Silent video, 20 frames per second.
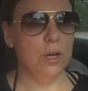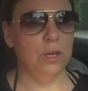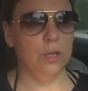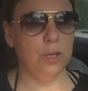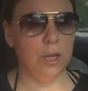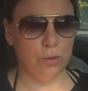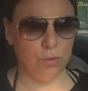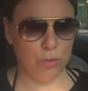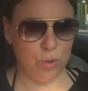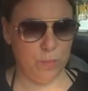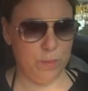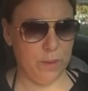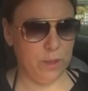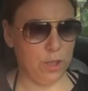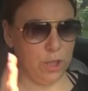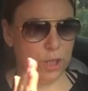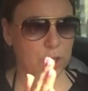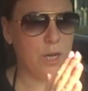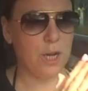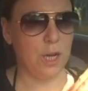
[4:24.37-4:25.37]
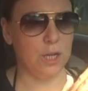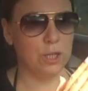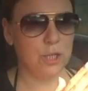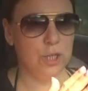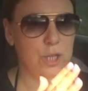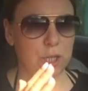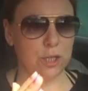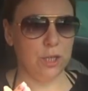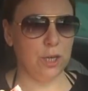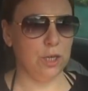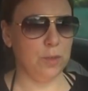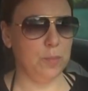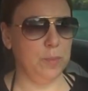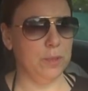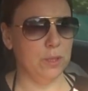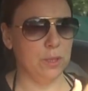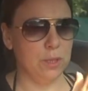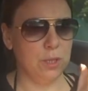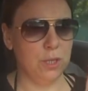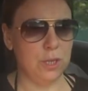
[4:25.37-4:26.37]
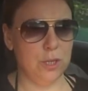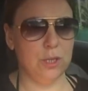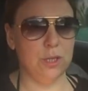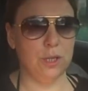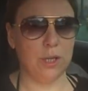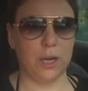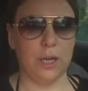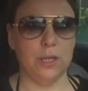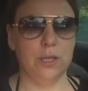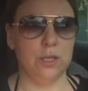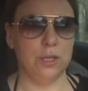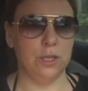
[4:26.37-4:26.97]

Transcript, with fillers: и так у тебя каждый час расписан здесь тетради,